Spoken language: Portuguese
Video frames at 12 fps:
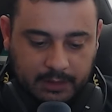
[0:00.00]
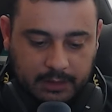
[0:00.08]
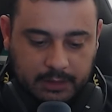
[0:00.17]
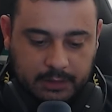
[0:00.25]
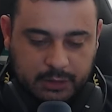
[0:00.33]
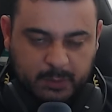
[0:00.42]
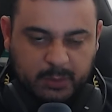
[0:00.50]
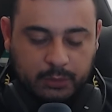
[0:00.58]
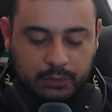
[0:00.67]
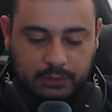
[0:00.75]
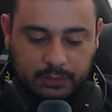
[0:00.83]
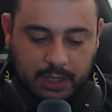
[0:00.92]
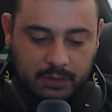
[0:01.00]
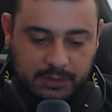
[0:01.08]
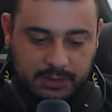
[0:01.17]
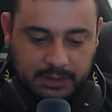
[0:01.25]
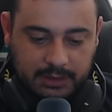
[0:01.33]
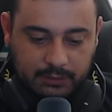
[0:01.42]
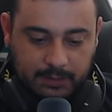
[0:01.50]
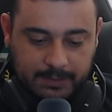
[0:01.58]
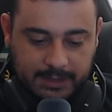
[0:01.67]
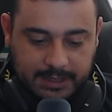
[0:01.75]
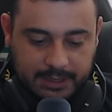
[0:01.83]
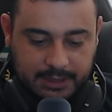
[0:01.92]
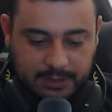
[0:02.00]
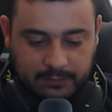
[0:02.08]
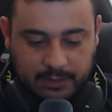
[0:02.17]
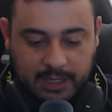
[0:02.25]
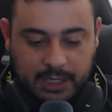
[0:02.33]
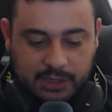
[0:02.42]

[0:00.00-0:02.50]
Uh, tipo um tutorialzinho aqui do aplicativo.